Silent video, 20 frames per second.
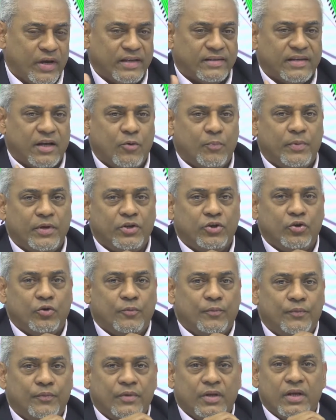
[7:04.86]
esa
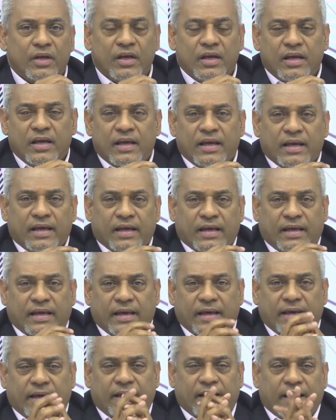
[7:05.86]
opinión,
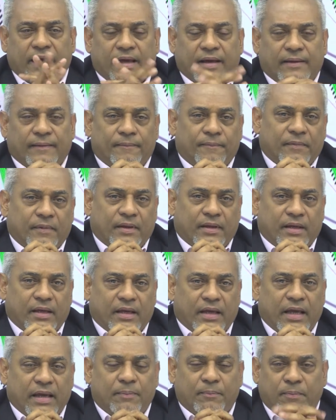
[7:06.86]
que
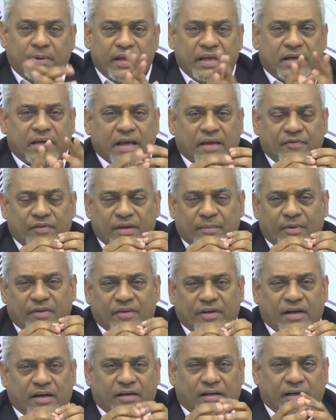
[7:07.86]
explican de
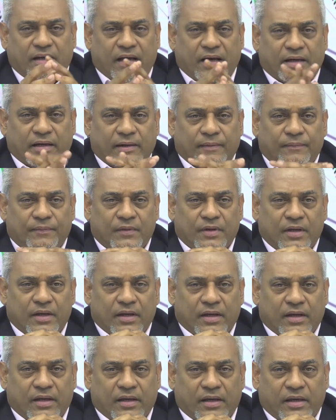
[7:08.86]
manera clara
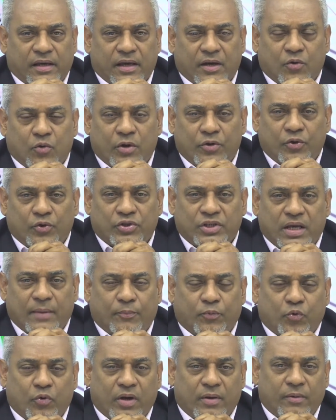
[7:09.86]
que cuando se
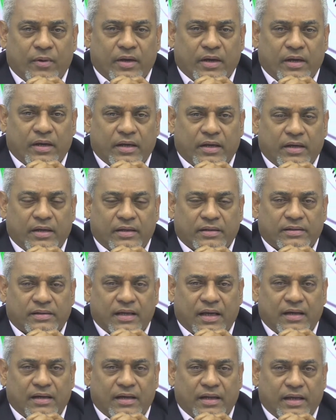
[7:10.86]
apruebe
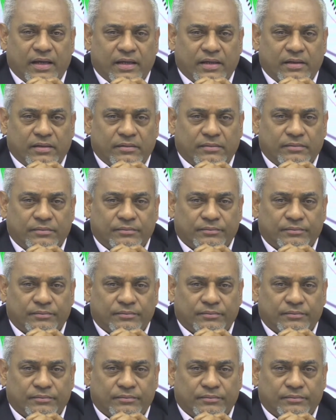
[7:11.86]
esa ley